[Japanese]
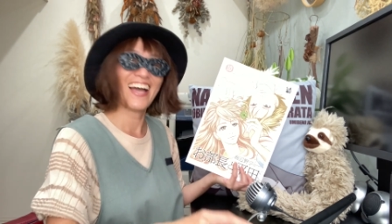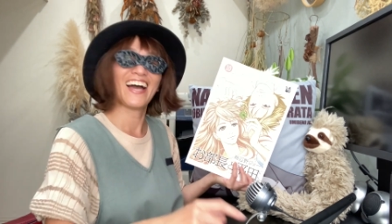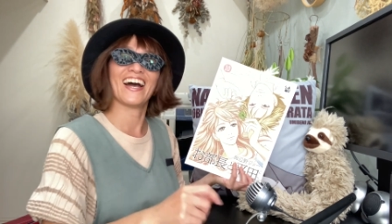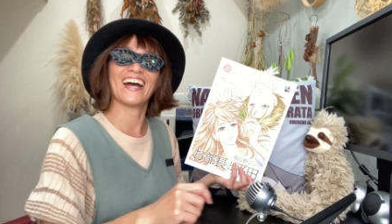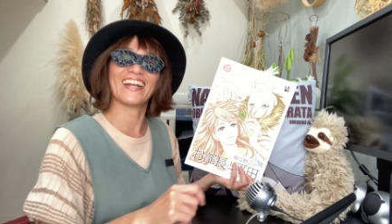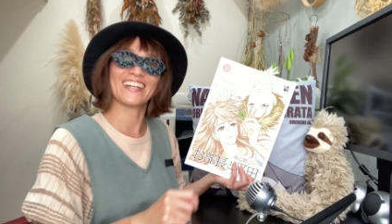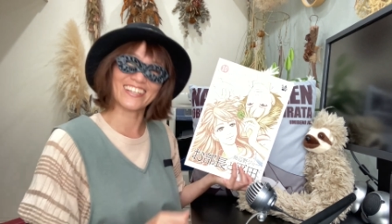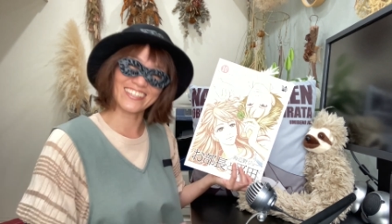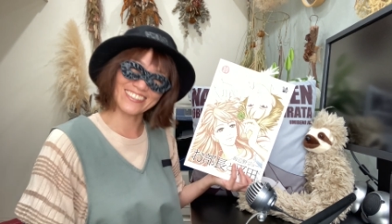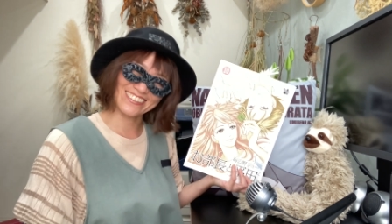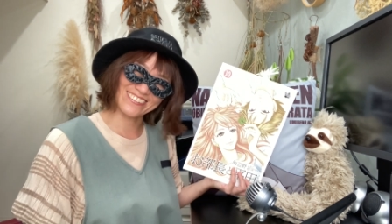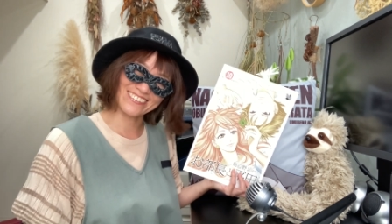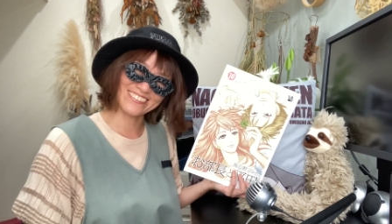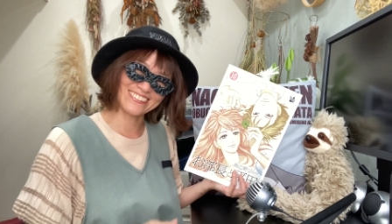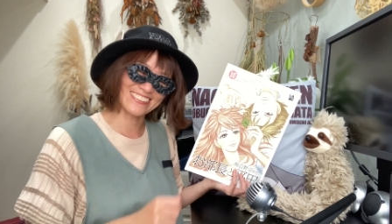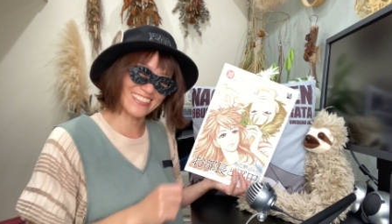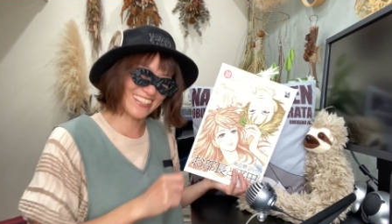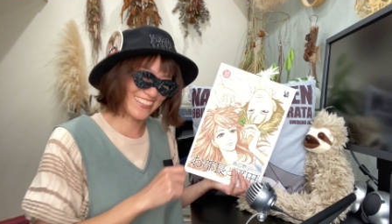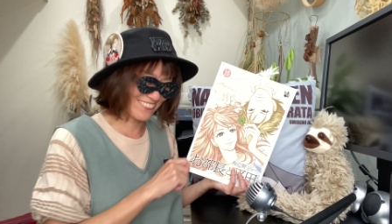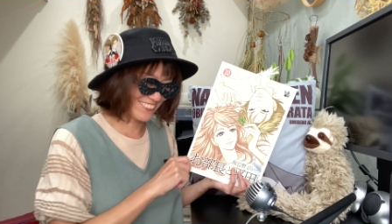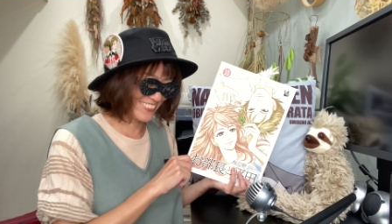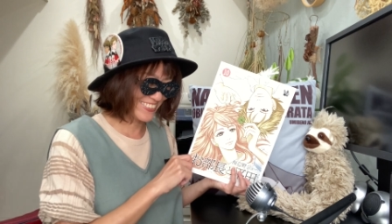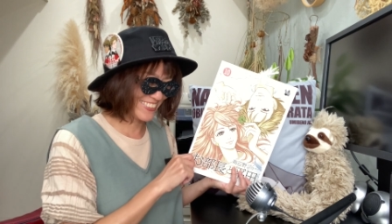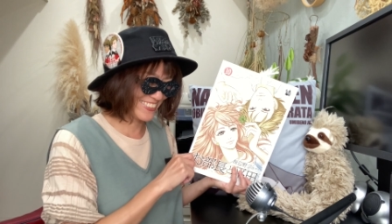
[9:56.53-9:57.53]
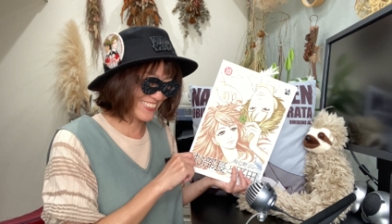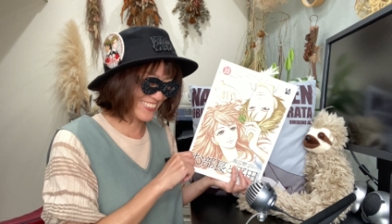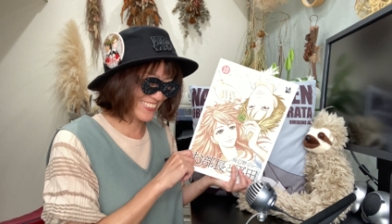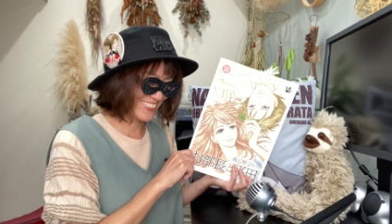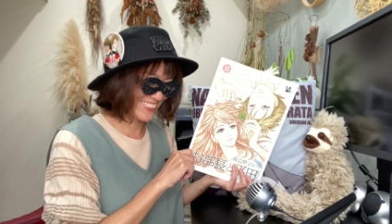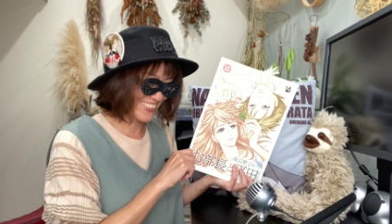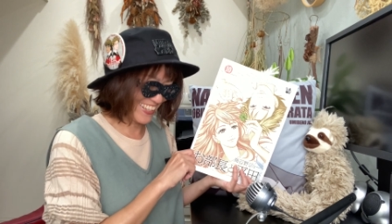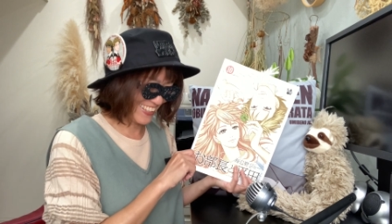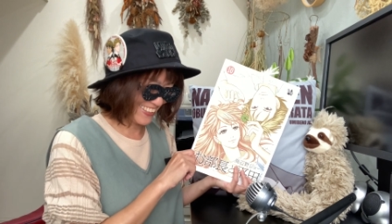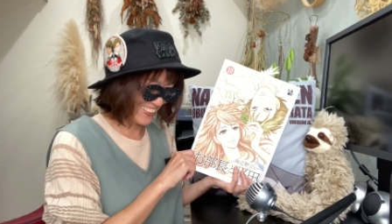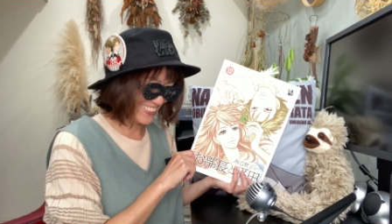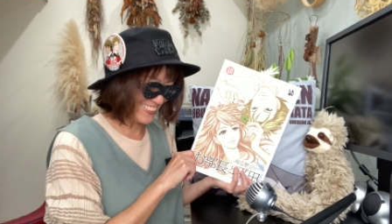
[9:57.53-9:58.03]
ありがとうございます
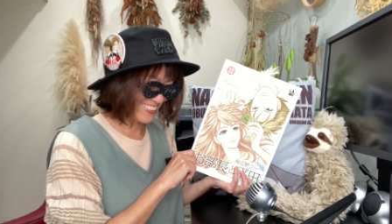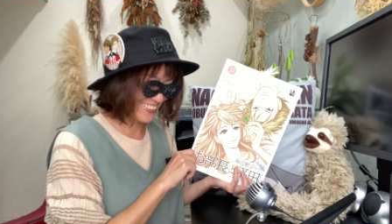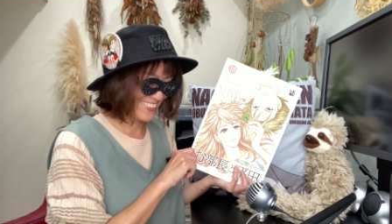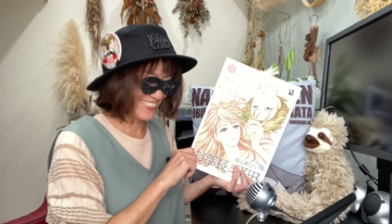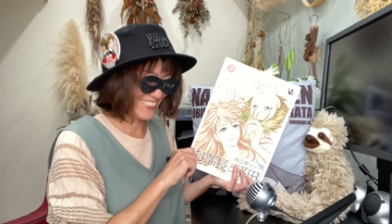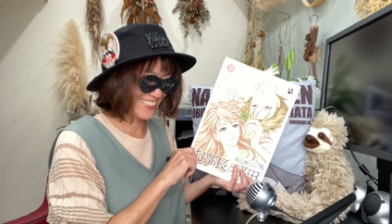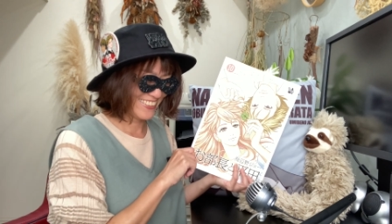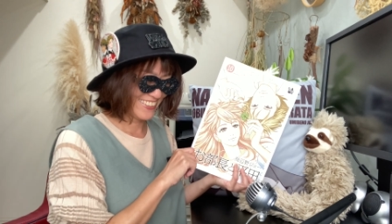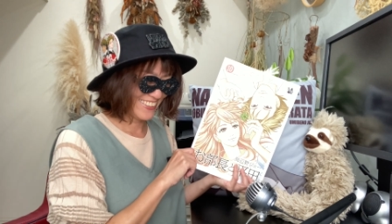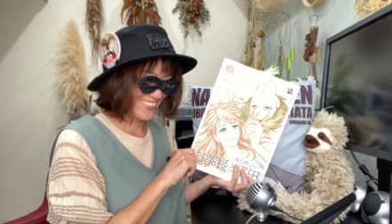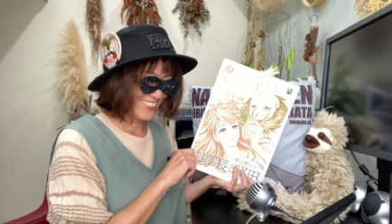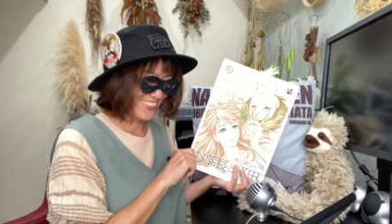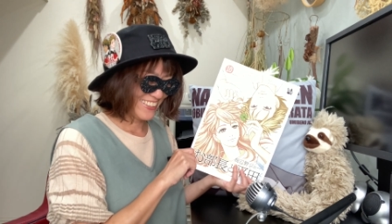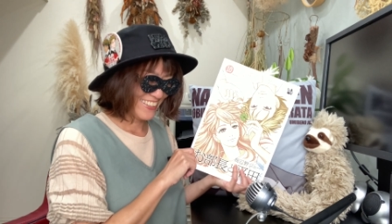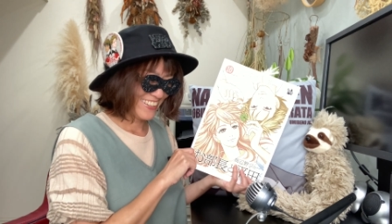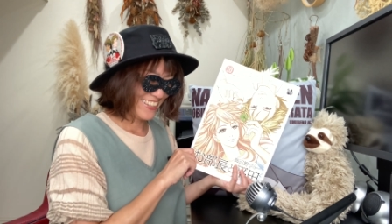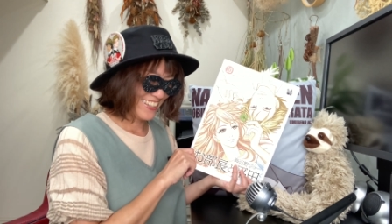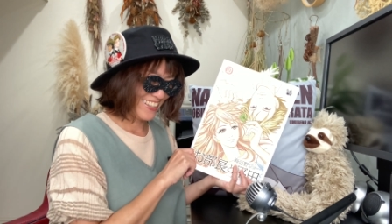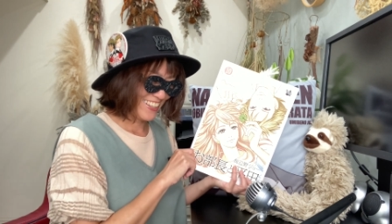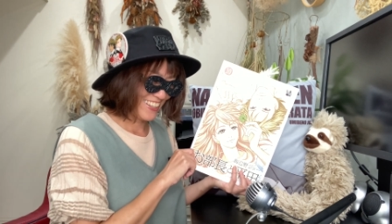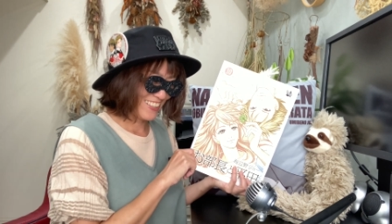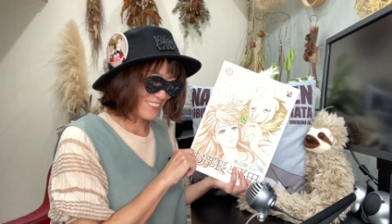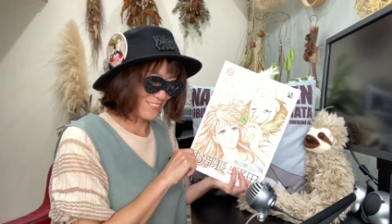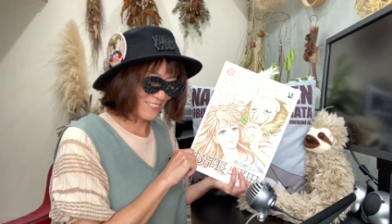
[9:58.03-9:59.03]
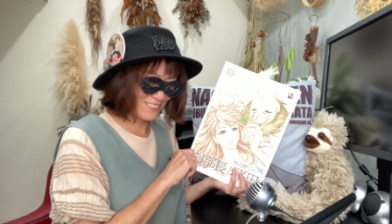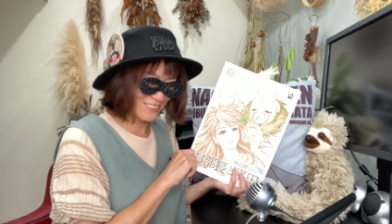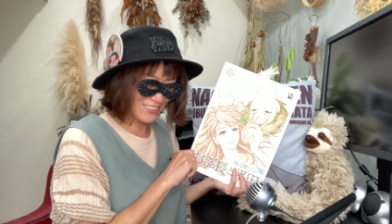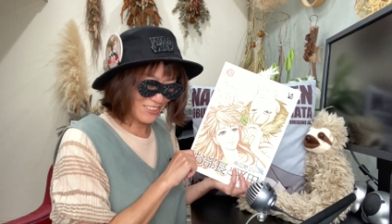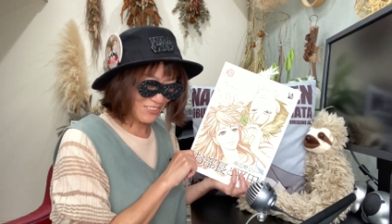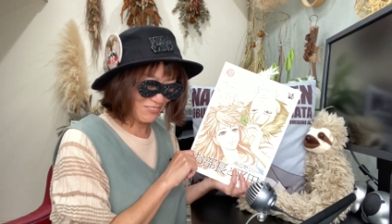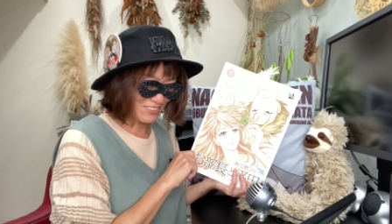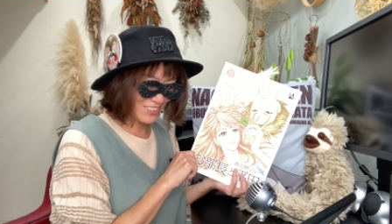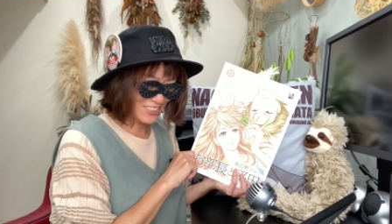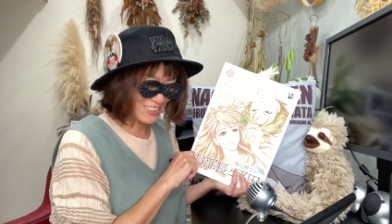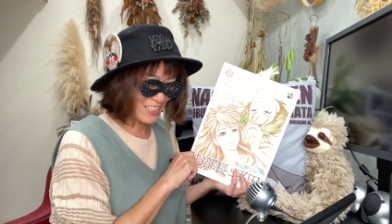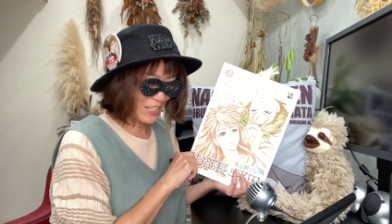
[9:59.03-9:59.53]
はい、えー、続
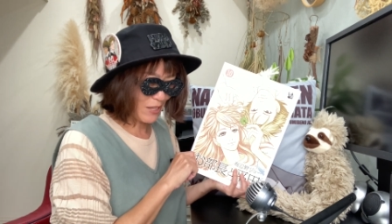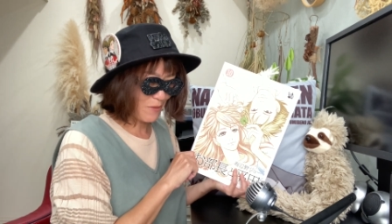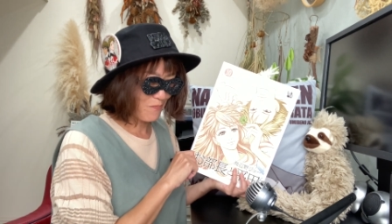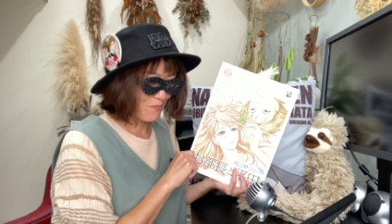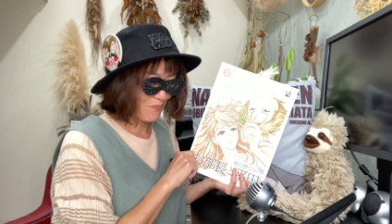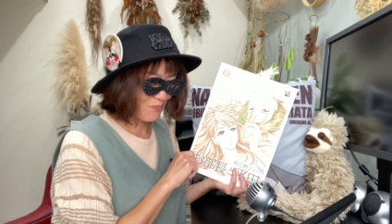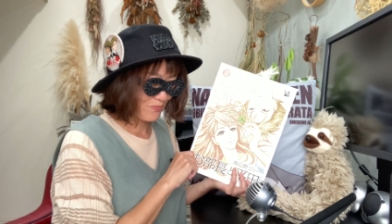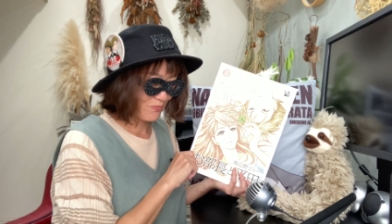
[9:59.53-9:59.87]
きまして